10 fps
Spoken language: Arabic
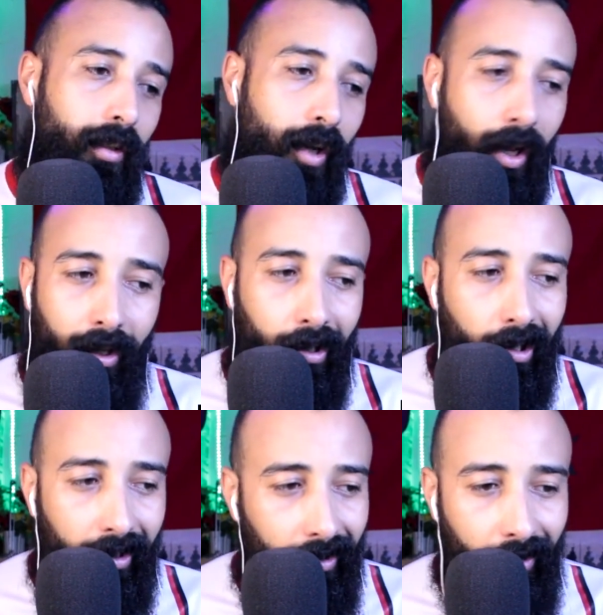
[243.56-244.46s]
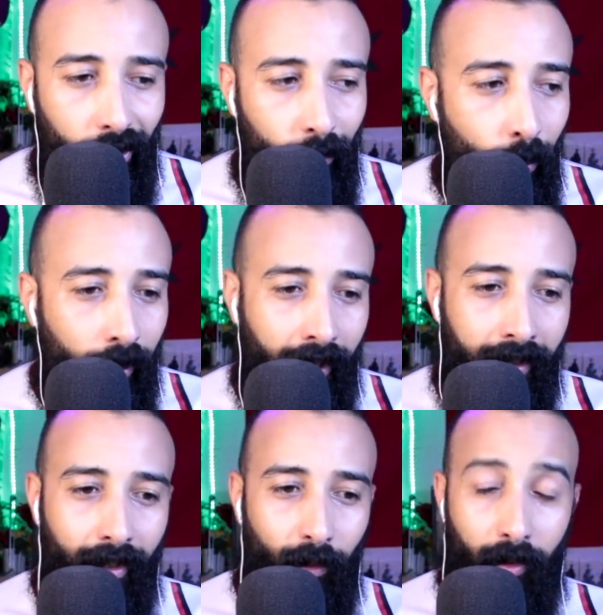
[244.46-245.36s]
راح يقريك الامور
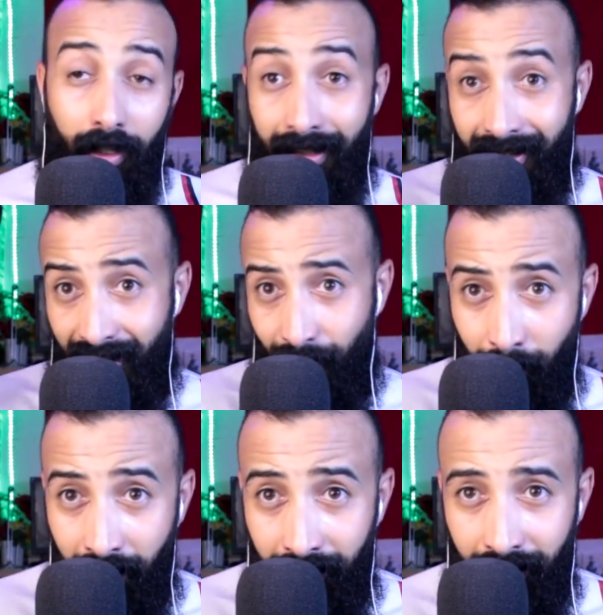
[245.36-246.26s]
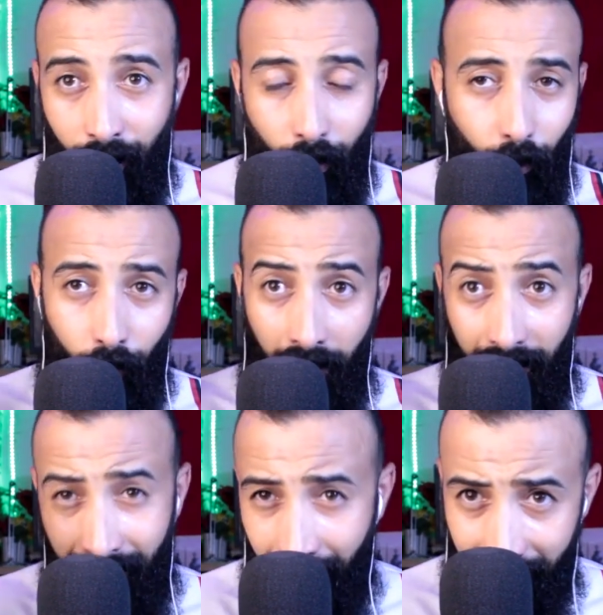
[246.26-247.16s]
لانه الزمان
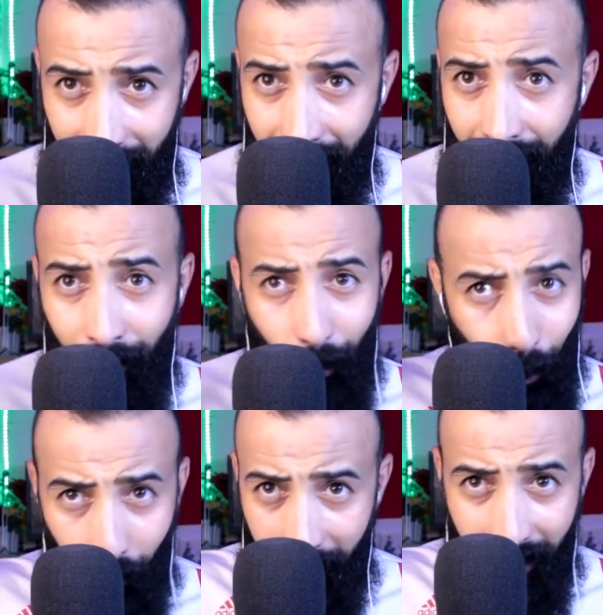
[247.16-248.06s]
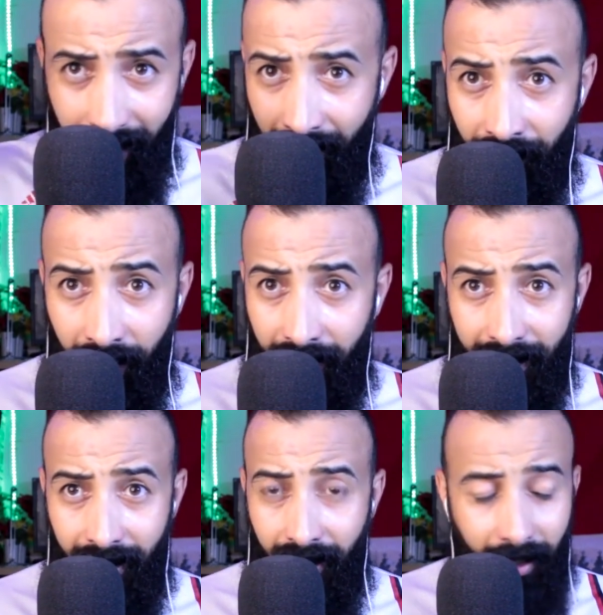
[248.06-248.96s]
والحياه كل نهار عندنا
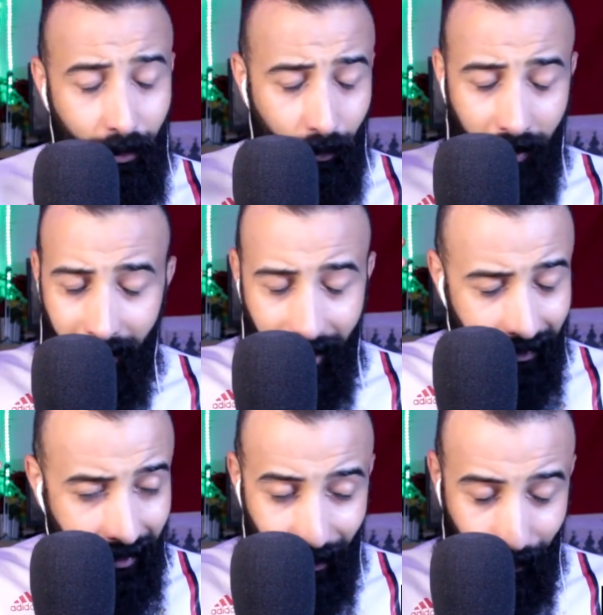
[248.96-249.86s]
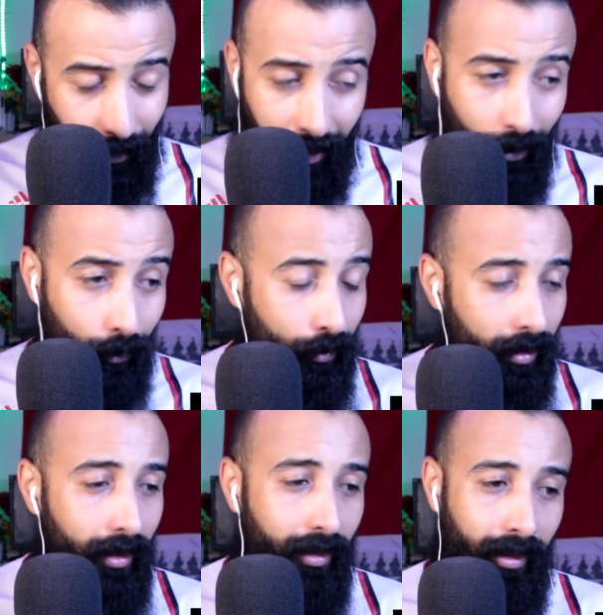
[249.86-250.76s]
قصه كل نهار عندنا استوار
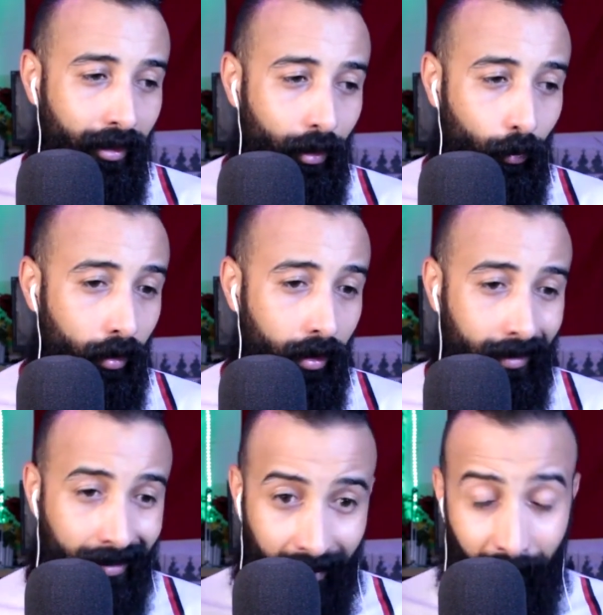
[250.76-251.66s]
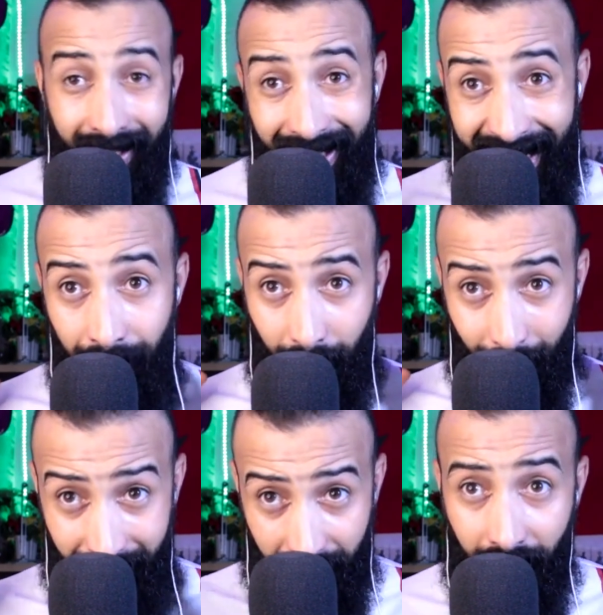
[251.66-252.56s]
اخوت لانه الزمان تيعلمك
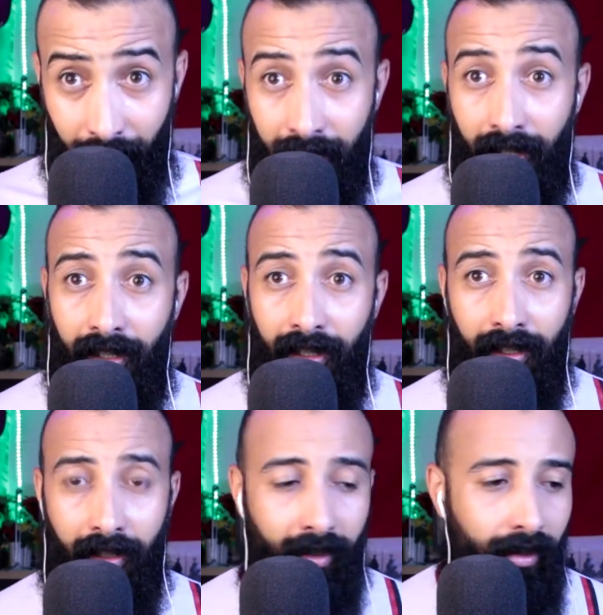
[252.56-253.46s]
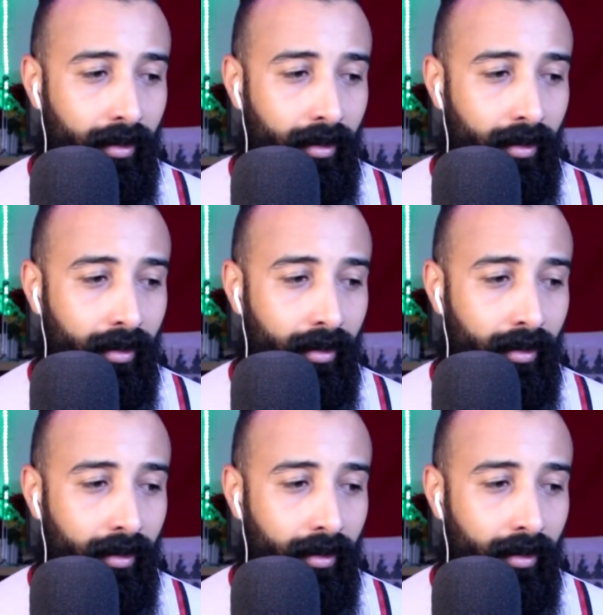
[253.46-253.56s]
بزاف ديال